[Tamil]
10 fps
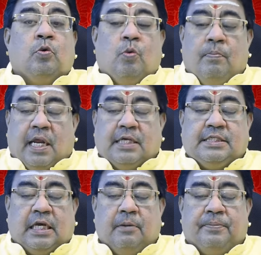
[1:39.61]

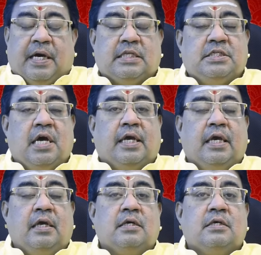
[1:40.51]
கும்பராசிக்கு
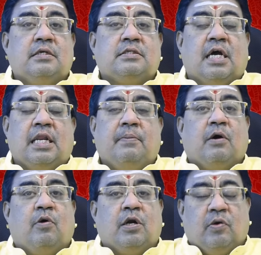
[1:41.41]
பயிற்சியாகி சனி
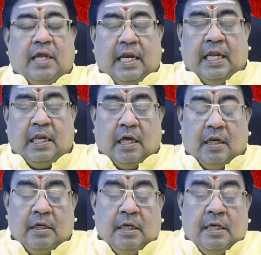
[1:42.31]
பகவானோடு
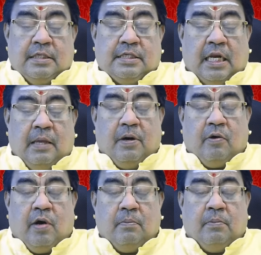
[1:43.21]
இணைகிறாரு சனி
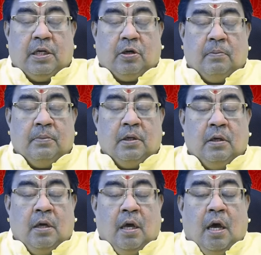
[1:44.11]
பகவான் மற்றும்
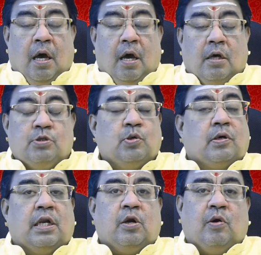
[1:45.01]

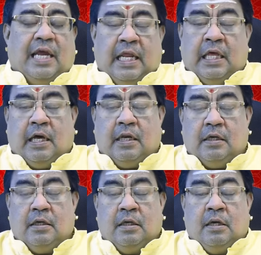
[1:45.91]
சுக்கரனோடு
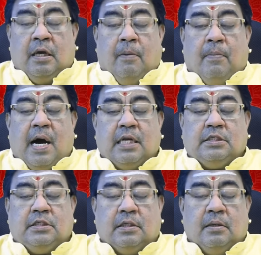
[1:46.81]
இணைகிறாரு
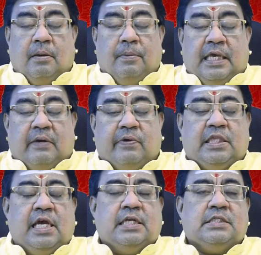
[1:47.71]
மார்ச்
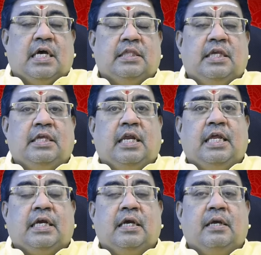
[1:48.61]
இருபத்தி அஞ்சாம் தேதி
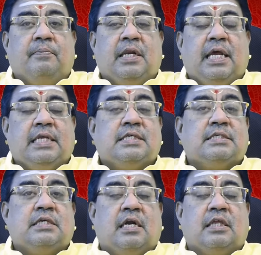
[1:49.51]
அன்னைக்கு
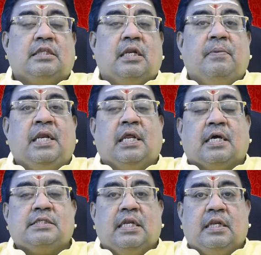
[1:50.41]
நீச்சஸ்தானத்தில் ஸ்தானத்தில்
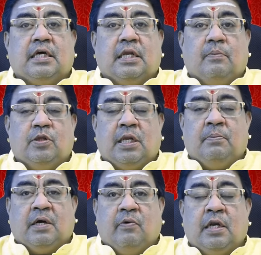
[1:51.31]
மீனராசியில் இருக்கிற
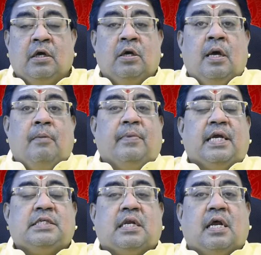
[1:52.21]
புதன் பகவான்
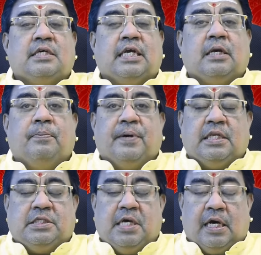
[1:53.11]
மேஷராசிக்கு
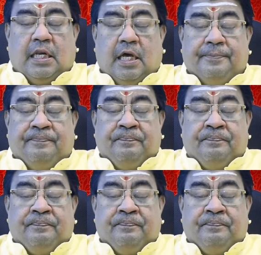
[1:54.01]
பயிற்சி ஆகிறாரு